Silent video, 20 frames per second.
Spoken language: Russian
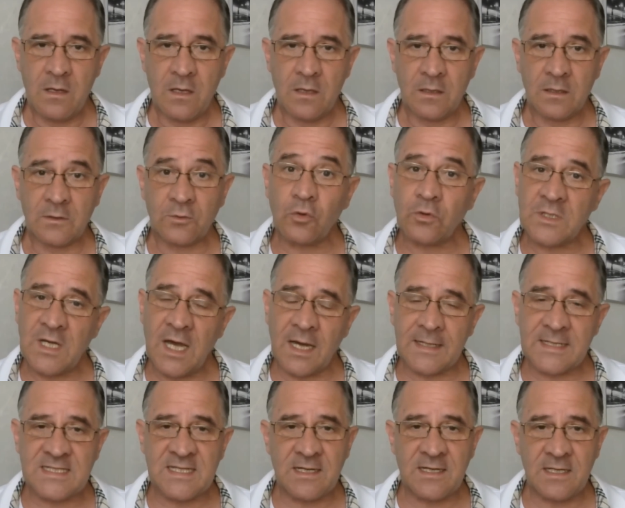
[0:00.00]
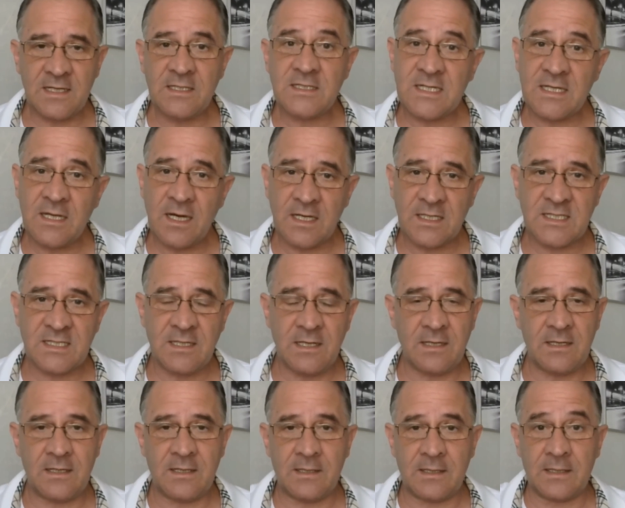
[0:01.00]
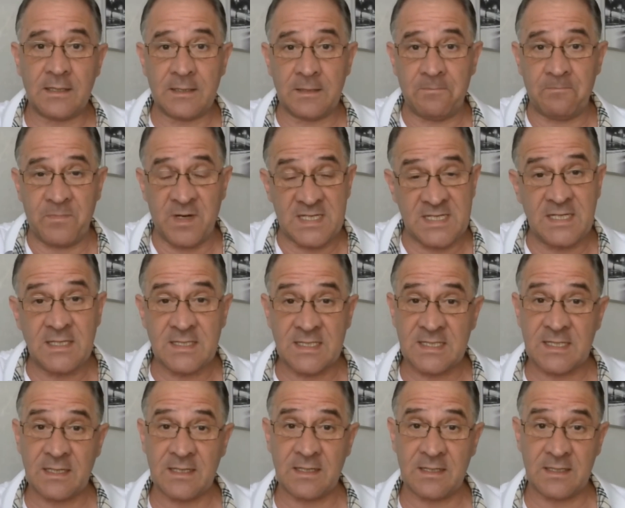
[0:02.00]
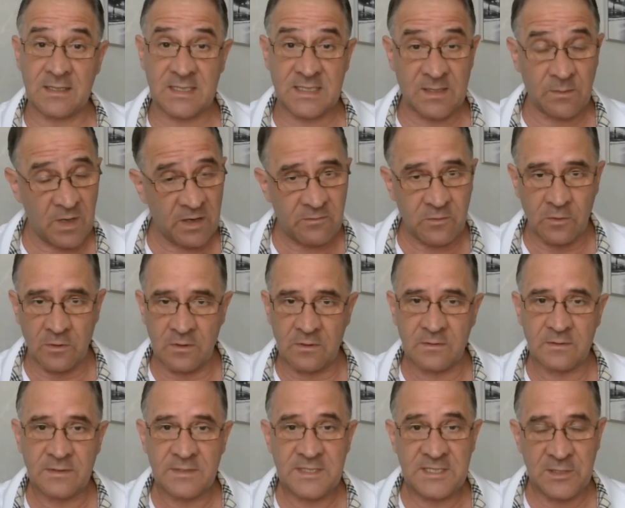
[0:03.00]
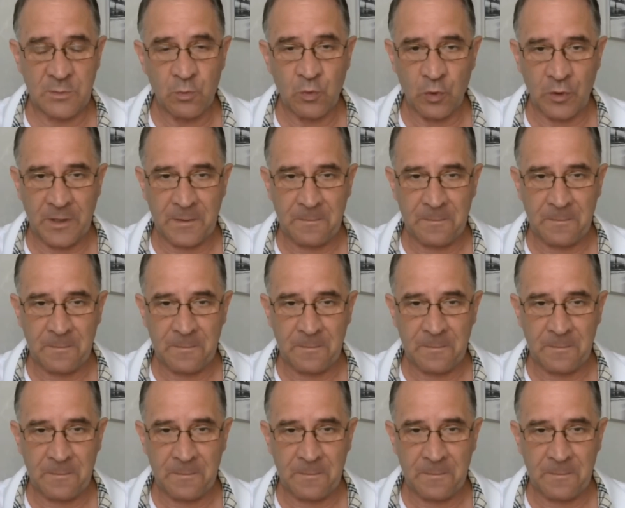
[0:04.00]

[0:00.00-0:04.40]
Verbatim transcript: Тут гораздо интереснее э, позиция самого Тимура.